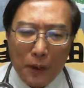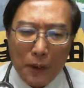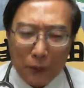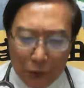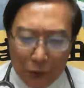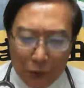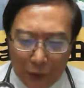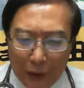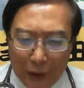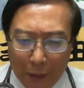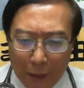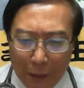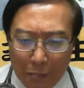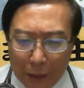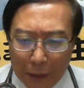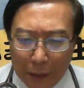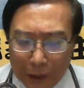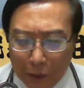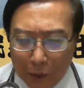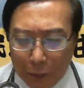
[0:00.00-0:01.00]
所以咱
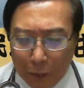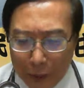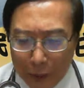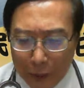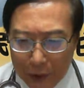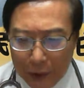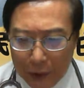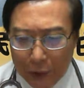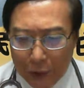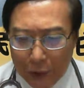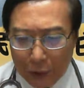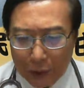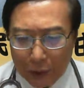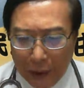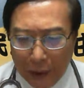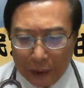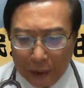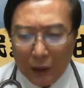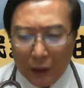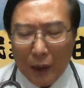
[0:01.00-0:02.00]
袂使互民进党，
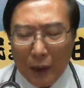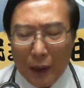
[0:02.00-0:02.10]
咱